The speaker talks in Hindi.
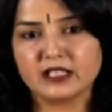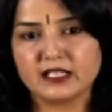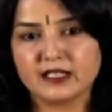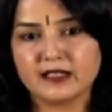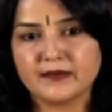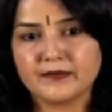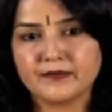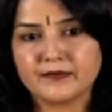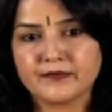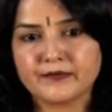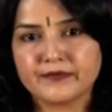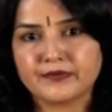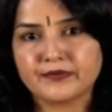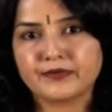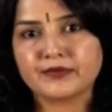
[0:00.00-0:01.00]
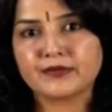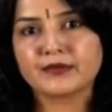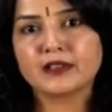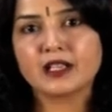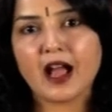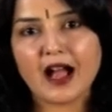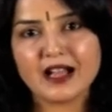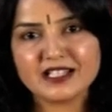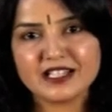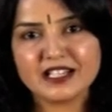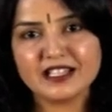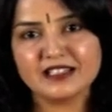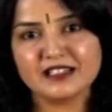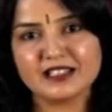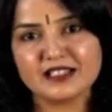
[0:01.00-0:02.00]
किया आज के
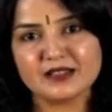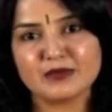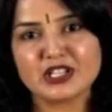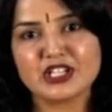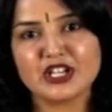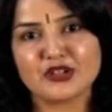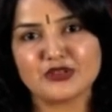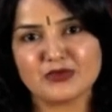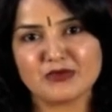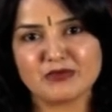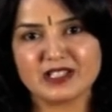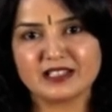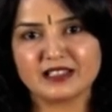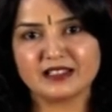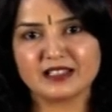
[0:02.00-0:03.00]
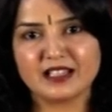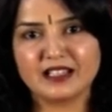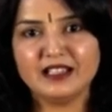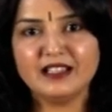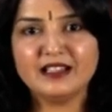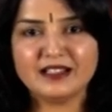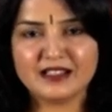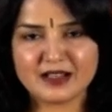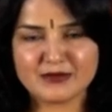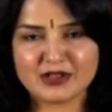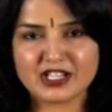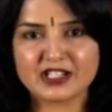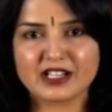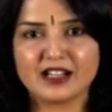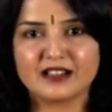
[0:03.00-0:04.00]
हिंदी समाचारों में बस इतना ही
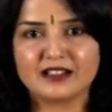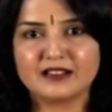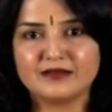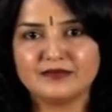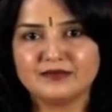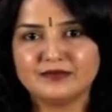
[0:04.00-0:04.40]
नमस्कार